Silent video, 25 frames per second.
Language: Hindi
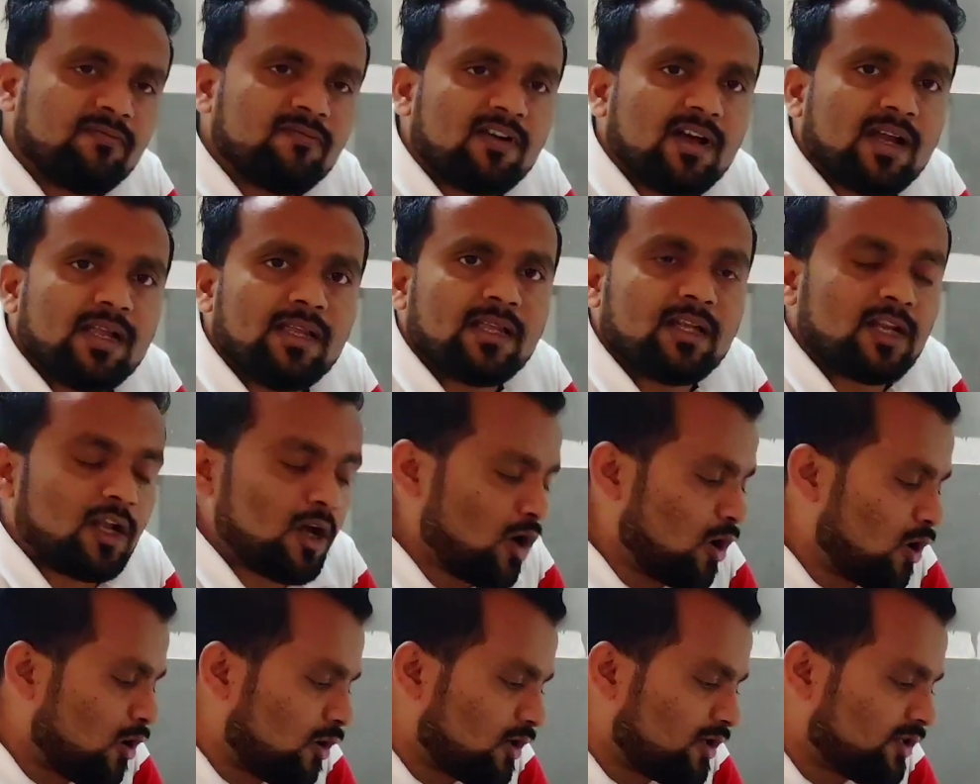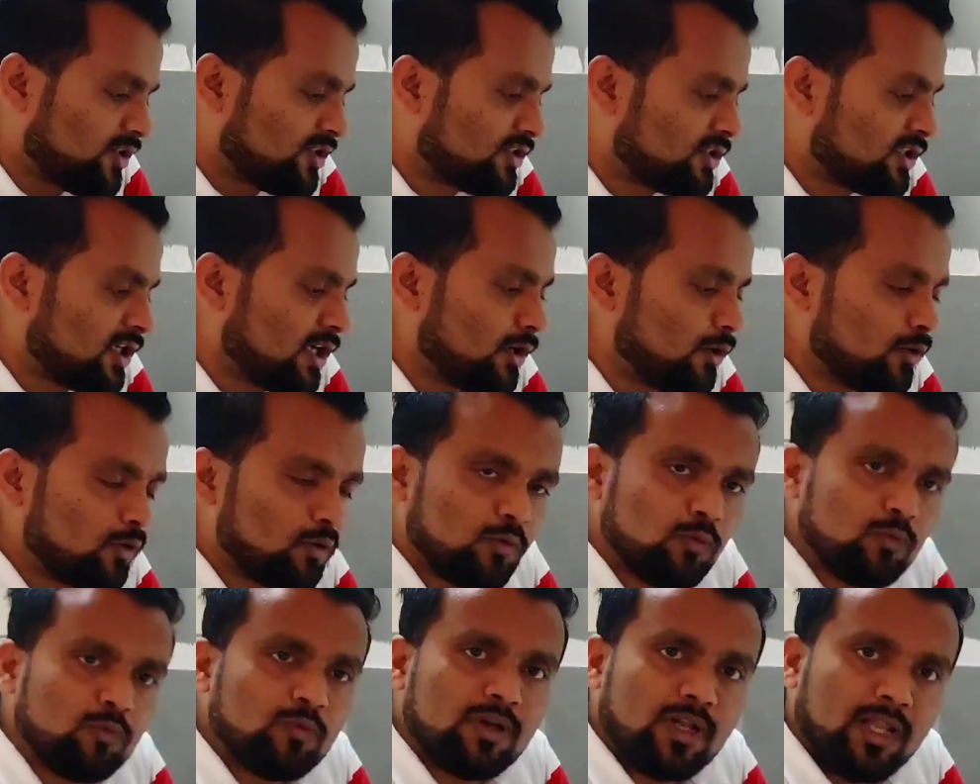फायर हॉट स्टार
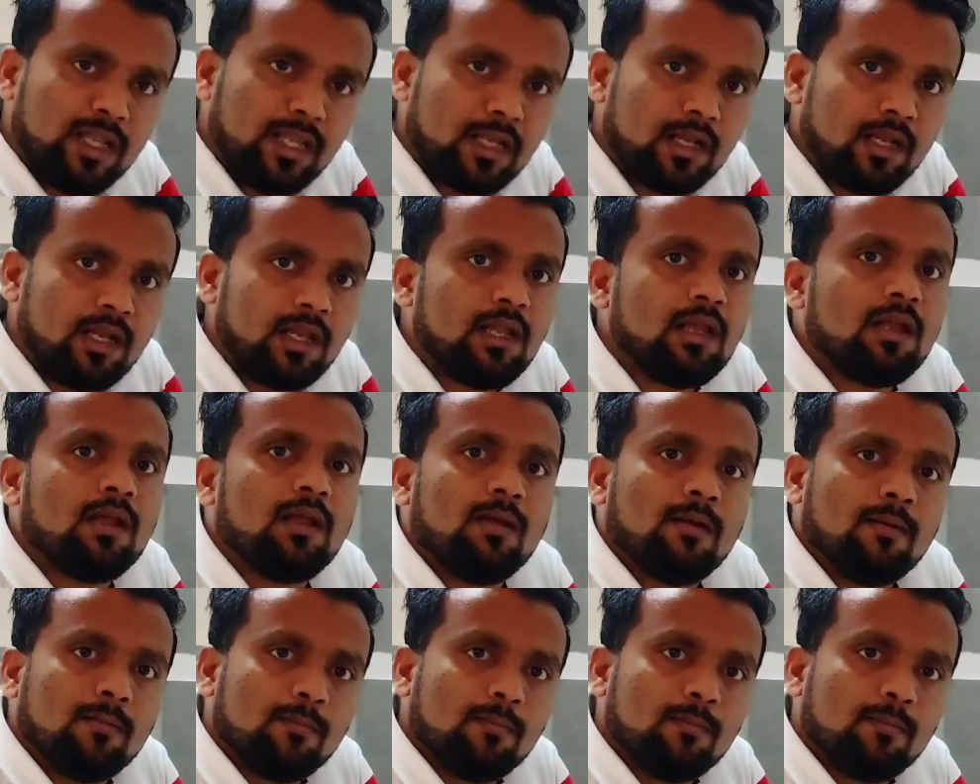टू डी एन ए